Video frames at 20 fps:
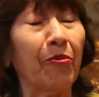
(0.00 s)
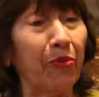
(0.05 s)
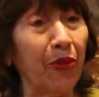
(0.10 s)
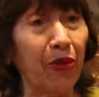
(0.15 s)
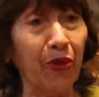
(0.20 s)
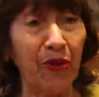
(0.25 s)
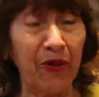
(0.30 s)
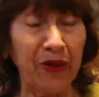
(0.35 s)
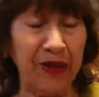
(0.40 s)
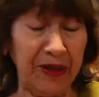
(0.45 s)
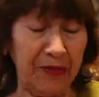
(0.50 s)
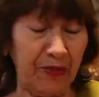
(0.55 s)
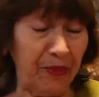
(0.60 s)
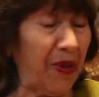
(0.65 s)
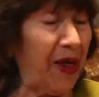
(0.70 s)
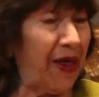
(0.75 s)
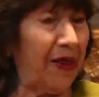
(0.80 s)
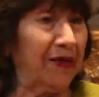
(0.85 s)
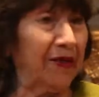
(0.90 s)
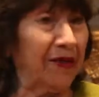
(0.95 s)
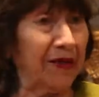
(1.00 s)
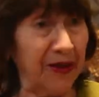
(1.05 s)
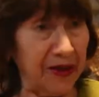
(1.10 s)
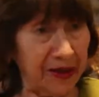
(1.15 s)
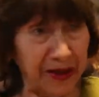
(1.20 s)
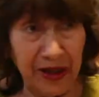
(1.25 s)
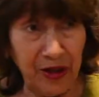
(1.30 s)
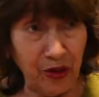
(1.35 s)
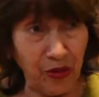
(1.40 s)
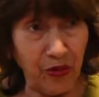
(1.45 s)
Pero el pan
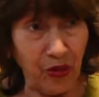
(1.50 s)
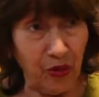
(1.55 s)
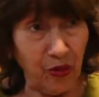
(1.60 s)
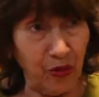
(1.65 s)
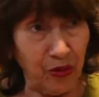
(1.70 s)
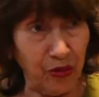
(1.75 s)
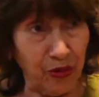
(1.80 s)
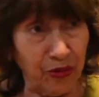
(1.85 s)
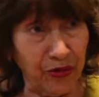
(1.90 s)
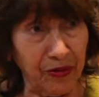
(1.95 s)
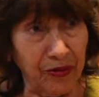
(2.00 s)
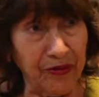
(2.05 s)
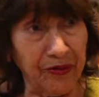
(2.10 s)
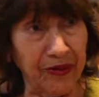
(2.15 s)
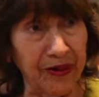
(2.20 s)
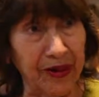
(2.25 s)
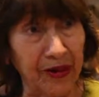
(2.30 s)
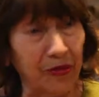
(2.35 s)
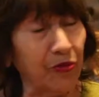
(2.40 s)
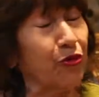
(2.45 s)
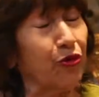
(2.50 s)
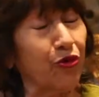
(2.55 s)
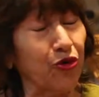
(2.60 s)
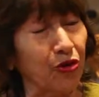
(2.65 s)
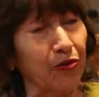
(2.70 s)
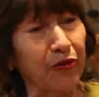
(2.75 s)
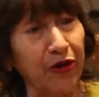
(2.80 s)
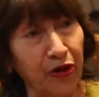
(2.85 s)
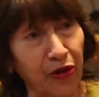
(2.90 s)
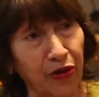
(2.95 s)
tiene otro gusto, es
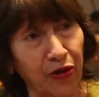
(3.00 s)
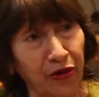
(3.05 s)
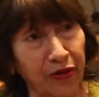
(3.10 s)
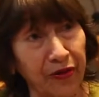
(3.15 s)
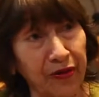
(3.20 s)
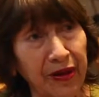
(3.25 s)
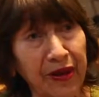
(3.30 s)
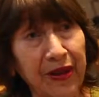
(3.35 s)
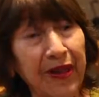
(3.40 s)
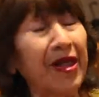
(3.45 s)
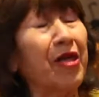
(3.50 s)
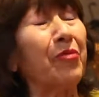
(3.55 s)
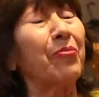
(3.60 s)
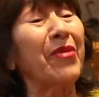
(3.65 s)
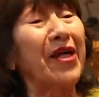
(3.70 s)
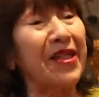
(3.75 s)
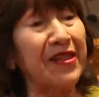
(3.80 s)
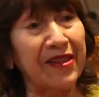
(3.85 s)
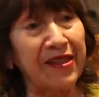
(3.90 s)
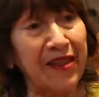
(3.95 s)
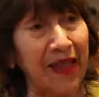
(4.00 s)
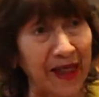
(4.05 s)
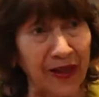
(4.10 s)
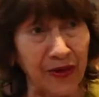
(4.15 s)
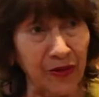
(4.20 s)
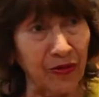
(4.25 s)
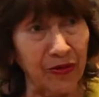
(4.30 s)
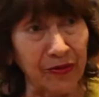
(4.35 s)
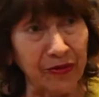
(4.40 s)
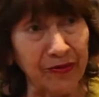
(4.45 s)
mucho mejor, es más
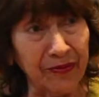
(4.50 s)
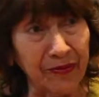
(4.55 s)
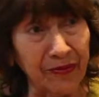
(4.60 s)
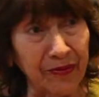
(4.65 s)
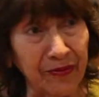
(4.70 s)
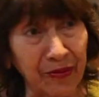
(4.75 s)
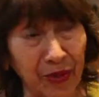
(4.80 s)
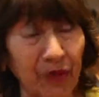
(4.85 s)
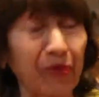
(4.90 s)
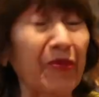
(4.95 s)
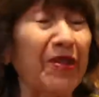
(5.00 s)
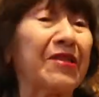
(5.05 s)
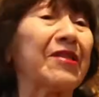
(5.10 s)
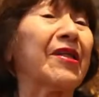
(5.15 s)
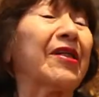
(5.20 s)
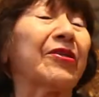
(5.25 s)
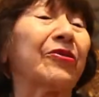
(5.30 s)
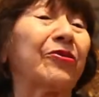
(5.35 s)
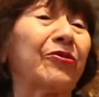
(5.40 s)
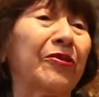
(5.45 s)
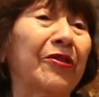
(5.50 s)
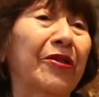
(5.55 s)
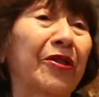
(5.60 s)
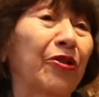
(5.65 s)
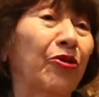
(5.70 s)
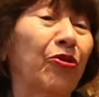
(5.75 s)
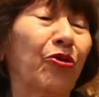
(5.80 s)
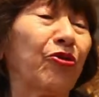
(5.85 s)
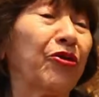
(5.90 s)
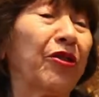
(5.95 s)
sano, pues más sano,
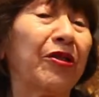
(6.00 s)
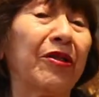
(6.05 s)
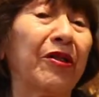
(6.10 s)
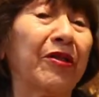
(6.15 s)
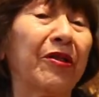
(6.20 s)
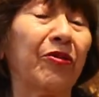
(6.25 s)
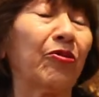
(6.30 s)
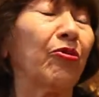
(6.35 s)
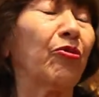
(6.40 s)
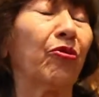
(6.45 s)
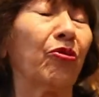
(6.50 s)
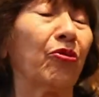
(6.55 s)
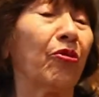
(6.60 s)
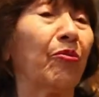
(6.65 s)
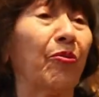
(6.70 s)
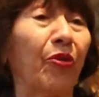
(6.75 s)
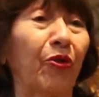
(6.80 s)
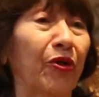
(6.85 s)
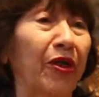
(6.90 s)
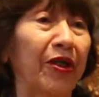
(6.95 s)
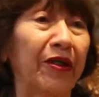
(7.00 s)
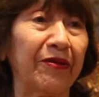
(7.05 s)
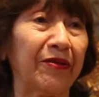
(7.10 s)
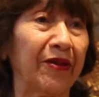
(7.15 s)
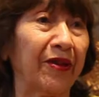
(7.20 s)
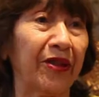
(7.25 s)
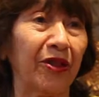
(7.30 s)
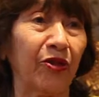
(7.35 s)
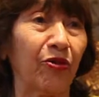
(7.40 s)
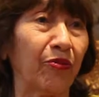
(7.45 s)
no tiene ningún
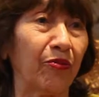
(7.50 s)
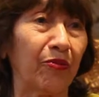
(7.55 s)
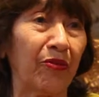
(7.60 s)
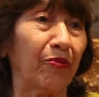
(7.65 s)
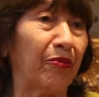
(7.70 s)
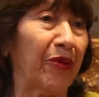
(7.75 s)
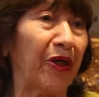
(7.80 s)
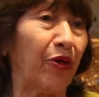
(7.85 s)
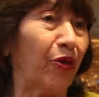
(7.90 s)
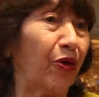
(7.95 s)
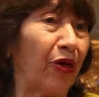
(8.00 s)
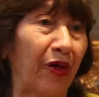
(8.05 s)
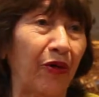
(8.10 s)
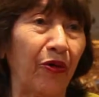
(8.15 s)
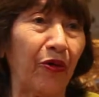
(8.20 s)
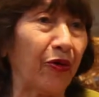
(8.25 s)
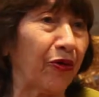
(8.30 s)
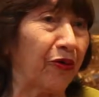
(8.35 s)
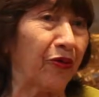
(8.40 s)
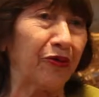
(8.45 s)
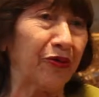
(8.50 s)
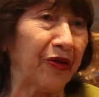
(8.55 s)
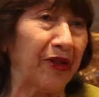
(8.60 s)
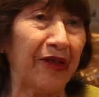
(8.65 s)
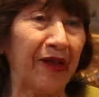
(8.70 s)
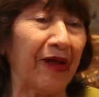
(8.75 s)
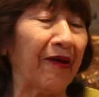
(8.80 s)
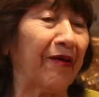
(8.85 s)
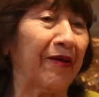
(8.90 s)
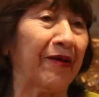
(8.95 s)
componente, ningún mejorador, no tiene
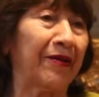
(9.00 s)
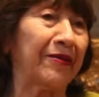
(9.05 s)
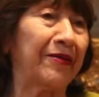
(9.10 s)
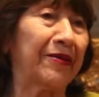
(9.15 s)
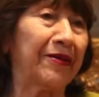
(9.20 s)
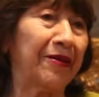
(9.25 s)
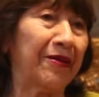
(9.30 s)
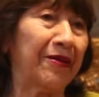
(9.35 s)
nada.